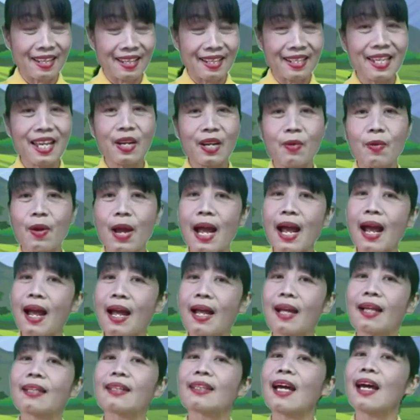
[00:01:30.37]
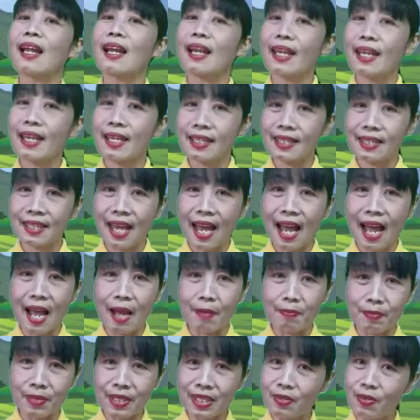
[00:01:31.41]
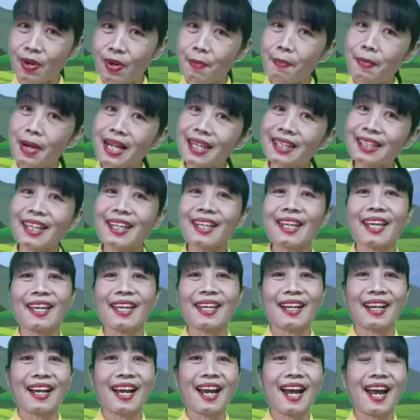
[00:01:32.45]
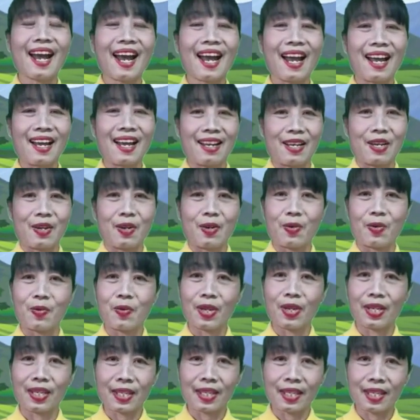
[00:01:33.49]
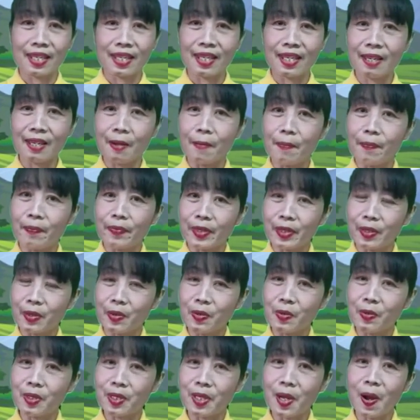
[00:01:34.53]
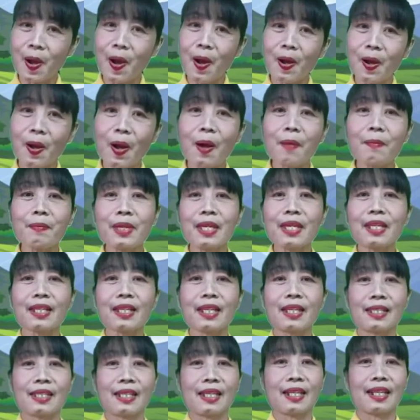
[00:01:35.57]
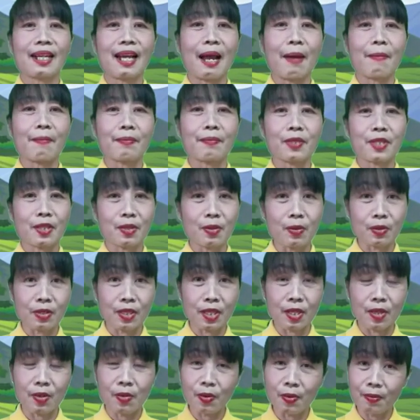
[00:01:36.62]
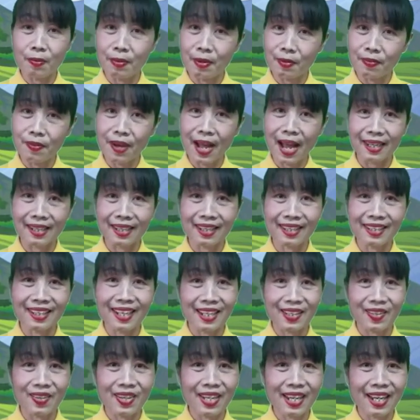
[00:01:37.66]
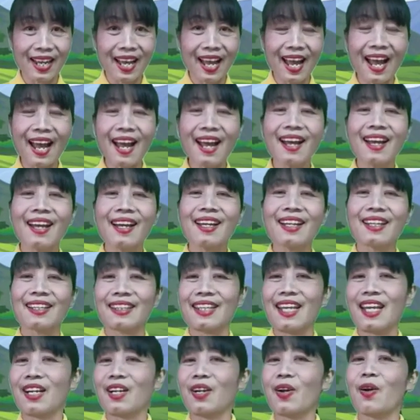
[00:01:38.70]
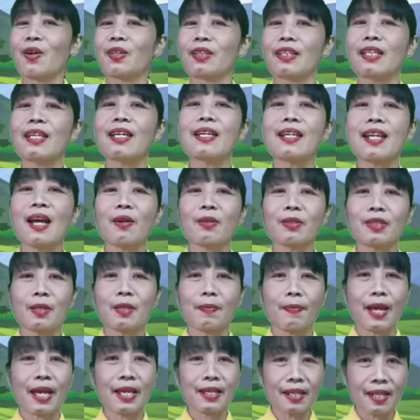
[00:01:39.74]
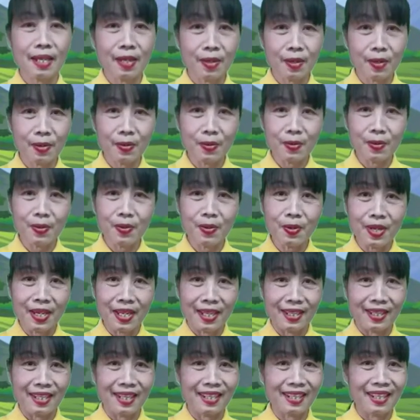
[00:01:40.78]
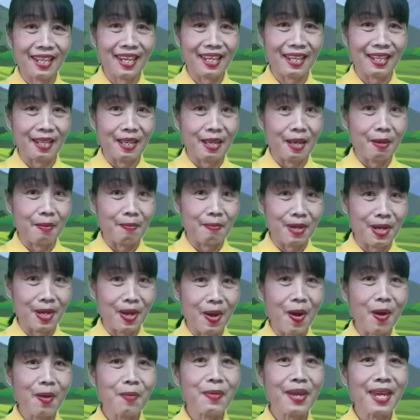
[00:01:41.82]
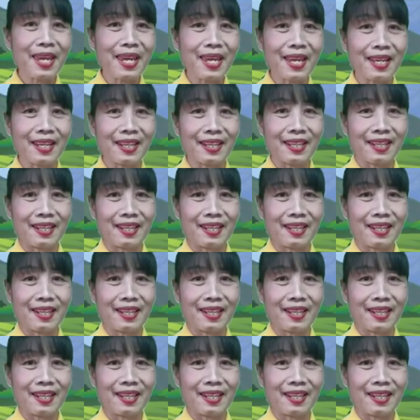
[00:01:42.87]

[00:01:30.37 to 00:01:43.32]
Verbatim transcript: เรียกว่าทะเลสาบหรือว่าบึงนั่นเองค่ะ วันนี้ครูช่อก็มีกิจกรรมสนุกสนุกมาฝากเด็ก ๆด้วยนะคะ แต่ก่อนที่เราจะไปเรียนรู้เด็ก ๆมาร้องเพลง